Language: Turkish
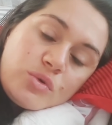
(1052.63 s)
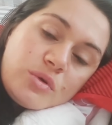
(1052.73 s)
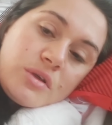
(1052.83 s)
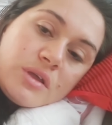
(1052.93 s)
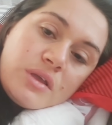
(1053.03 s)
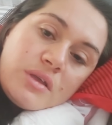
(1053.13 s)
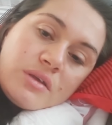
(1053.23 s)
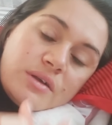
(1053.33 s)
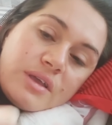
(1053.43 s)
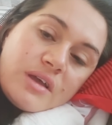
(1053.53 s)

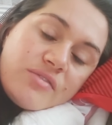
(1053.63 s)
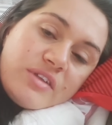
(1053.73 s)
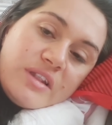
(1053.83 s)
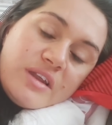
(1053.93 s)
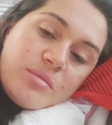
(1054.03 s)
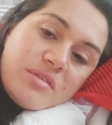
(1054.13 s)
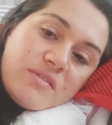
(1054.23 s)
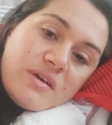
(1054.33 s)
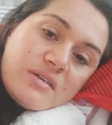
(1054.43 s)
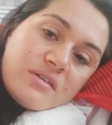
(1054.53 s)
Kıyafetlerimiz var,
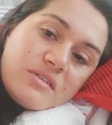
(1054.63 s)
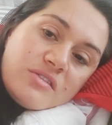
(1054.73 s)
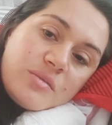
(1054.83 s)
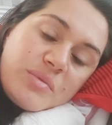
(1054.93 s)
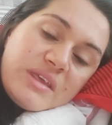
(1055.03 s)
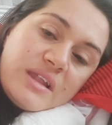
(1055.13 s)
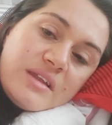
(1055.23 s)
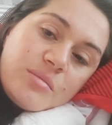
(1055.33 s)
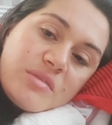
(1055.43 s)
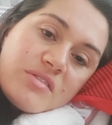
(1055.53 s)
işte pikelerimiz var,
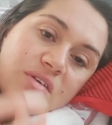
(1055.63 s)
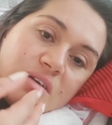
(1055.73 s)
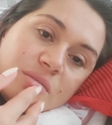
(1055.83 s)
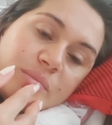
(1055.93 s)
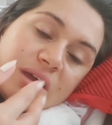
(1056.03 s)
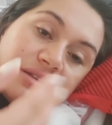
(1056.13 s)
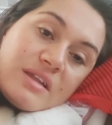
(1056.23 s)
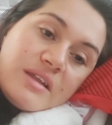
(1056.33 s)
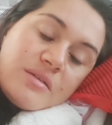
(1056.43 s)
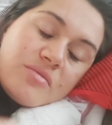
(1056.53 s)
perdelerim
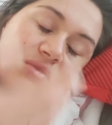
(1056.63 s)
var.